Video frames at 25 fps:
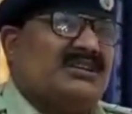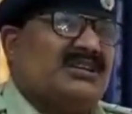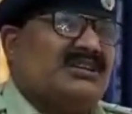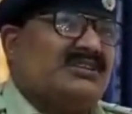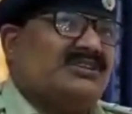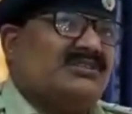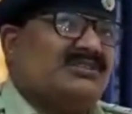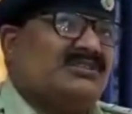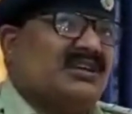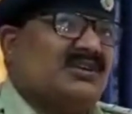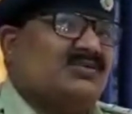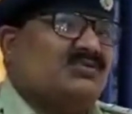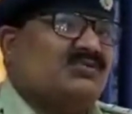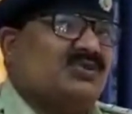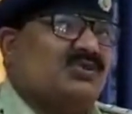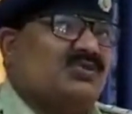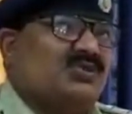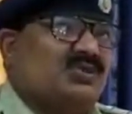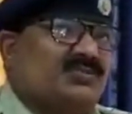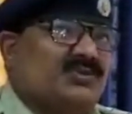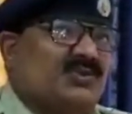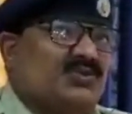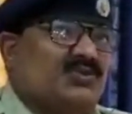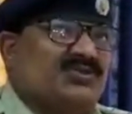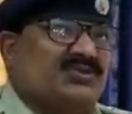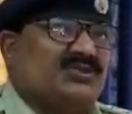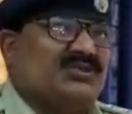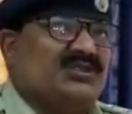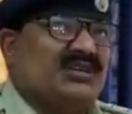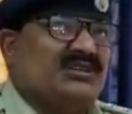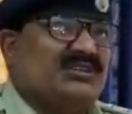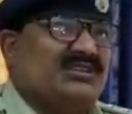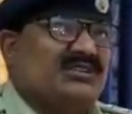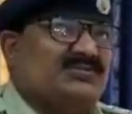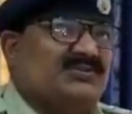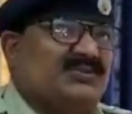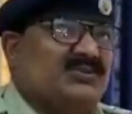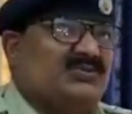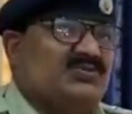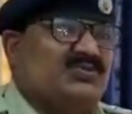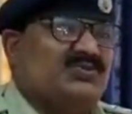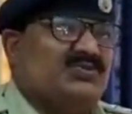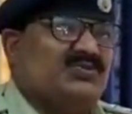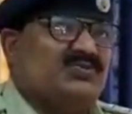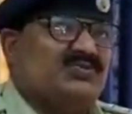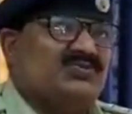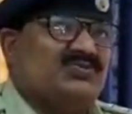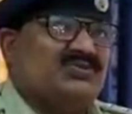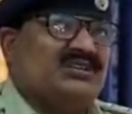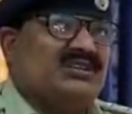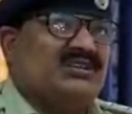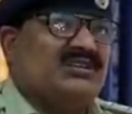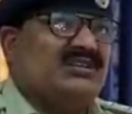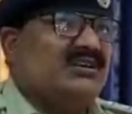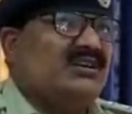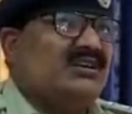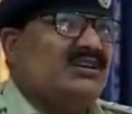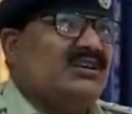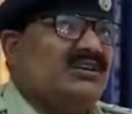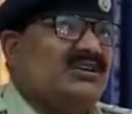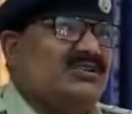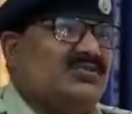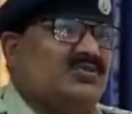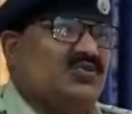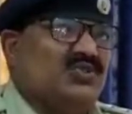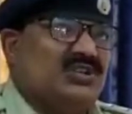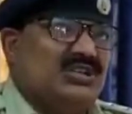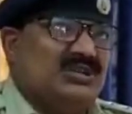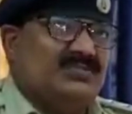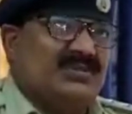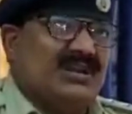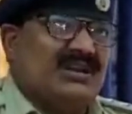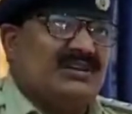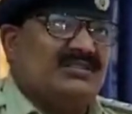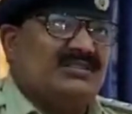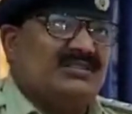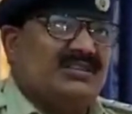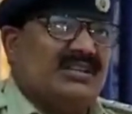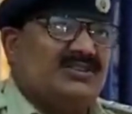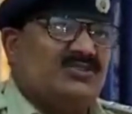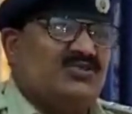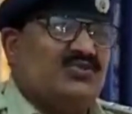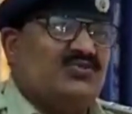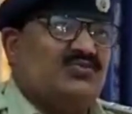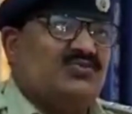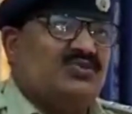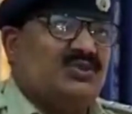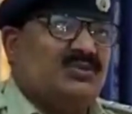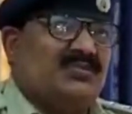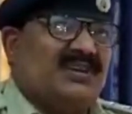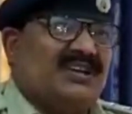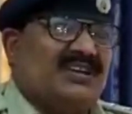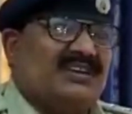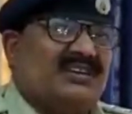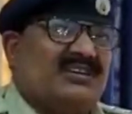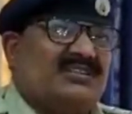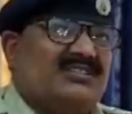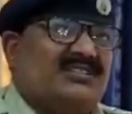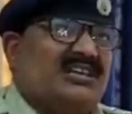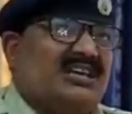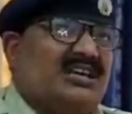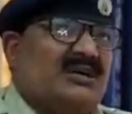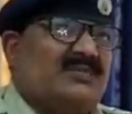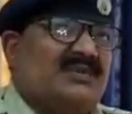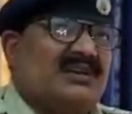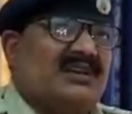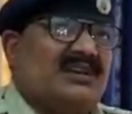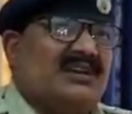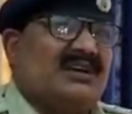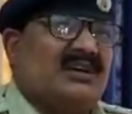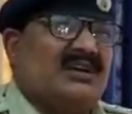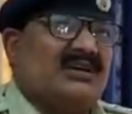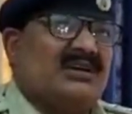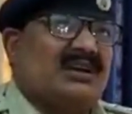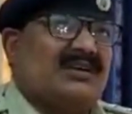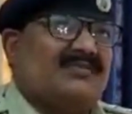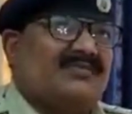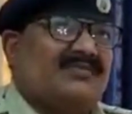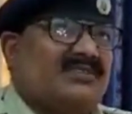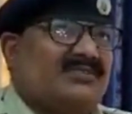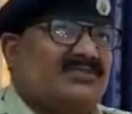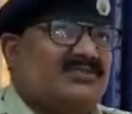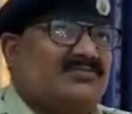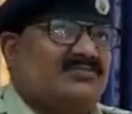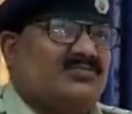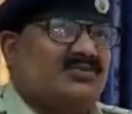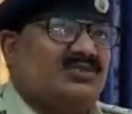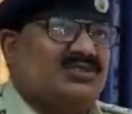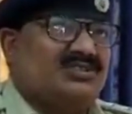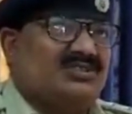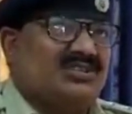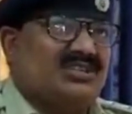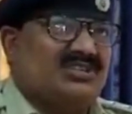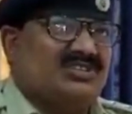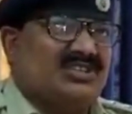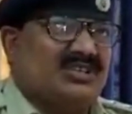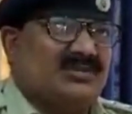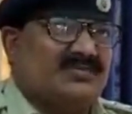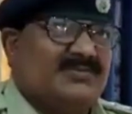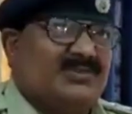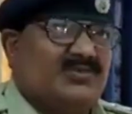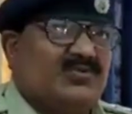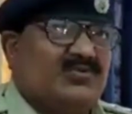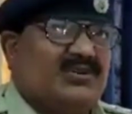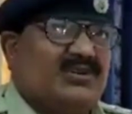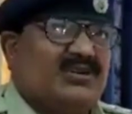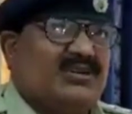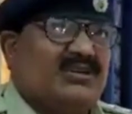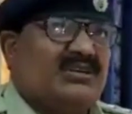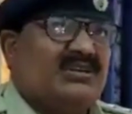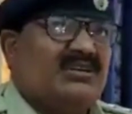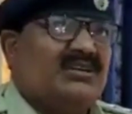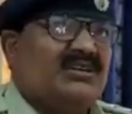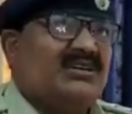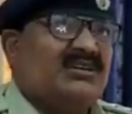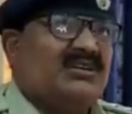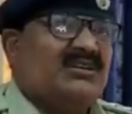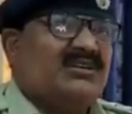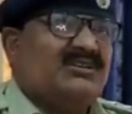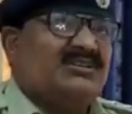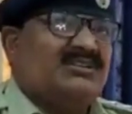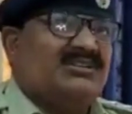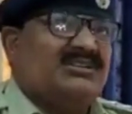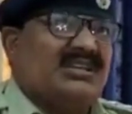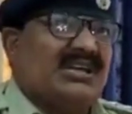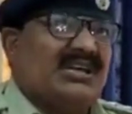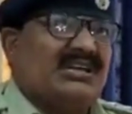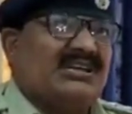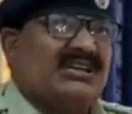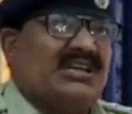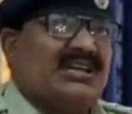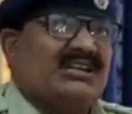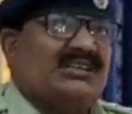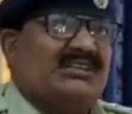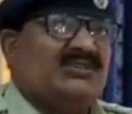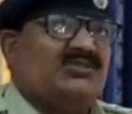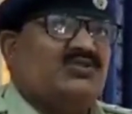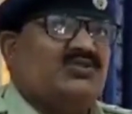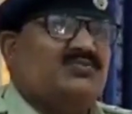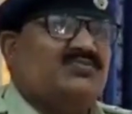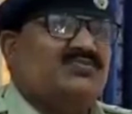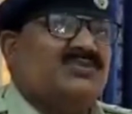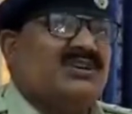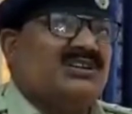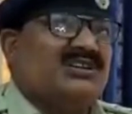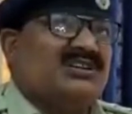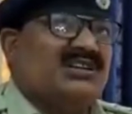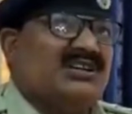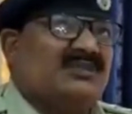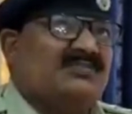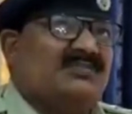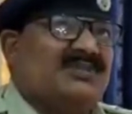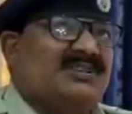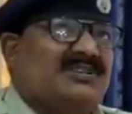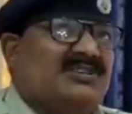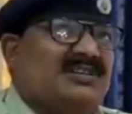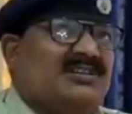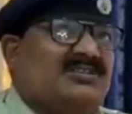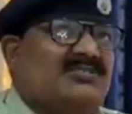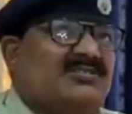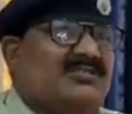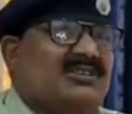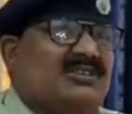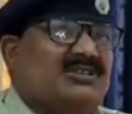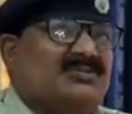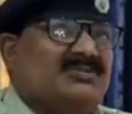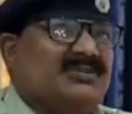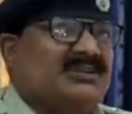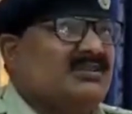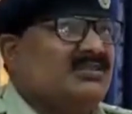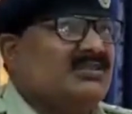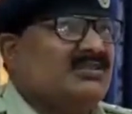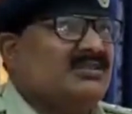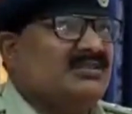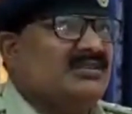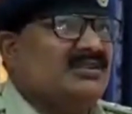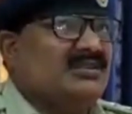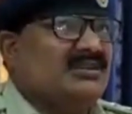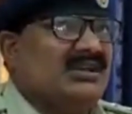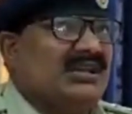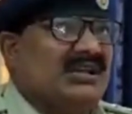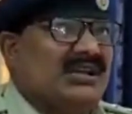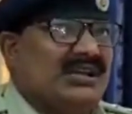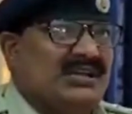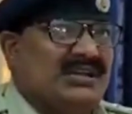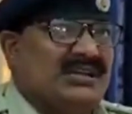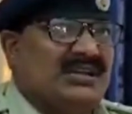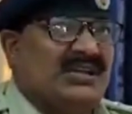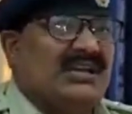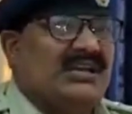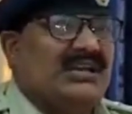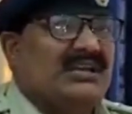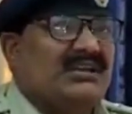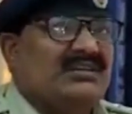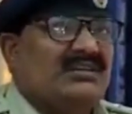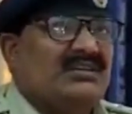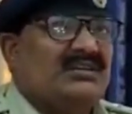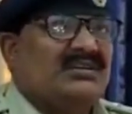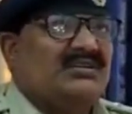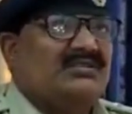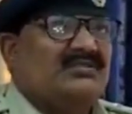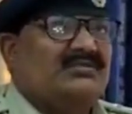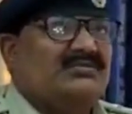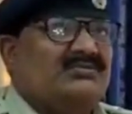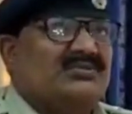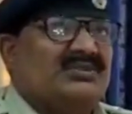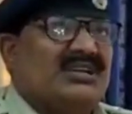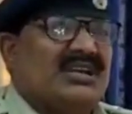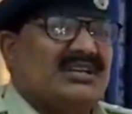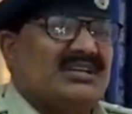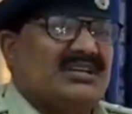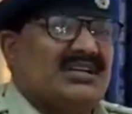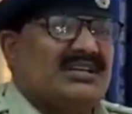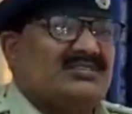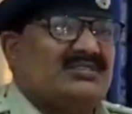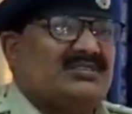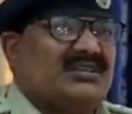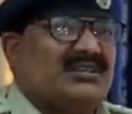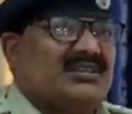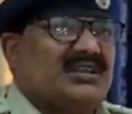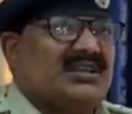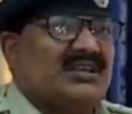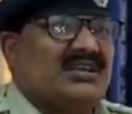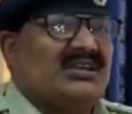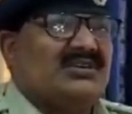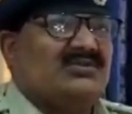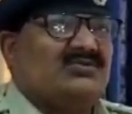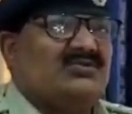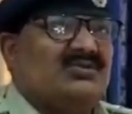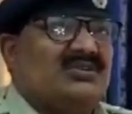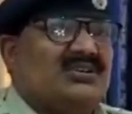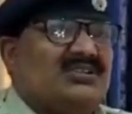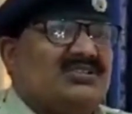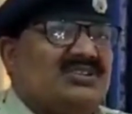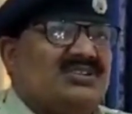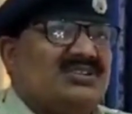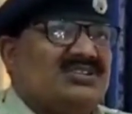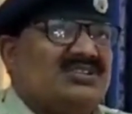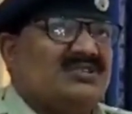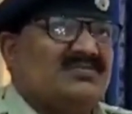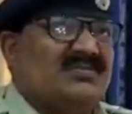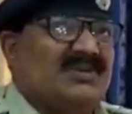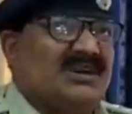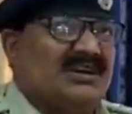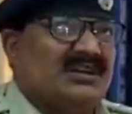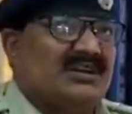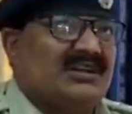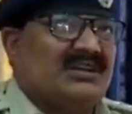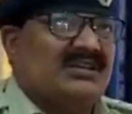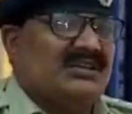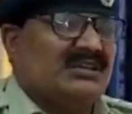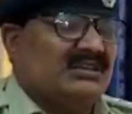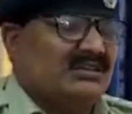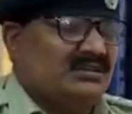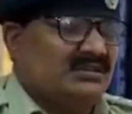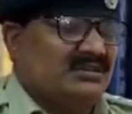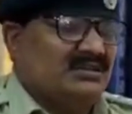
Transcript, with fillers: मामले का जल्द होगा उद्भेदन गोली से जख्मी सीएसपी संचालक को बताया जा रहा है खतरे से बाहर बीएनपी न्यूज के लिए कटिहार से रतन कुमार की रिपोर्ट